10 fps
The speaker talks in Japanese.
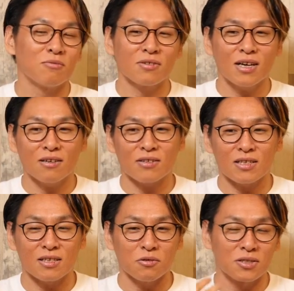分からの
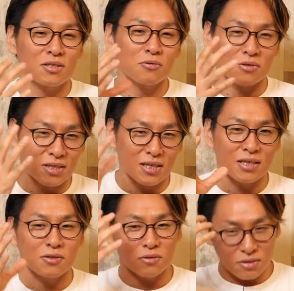助けを必要としてない
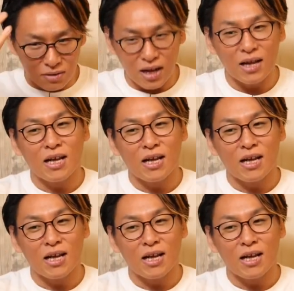人っていうのは、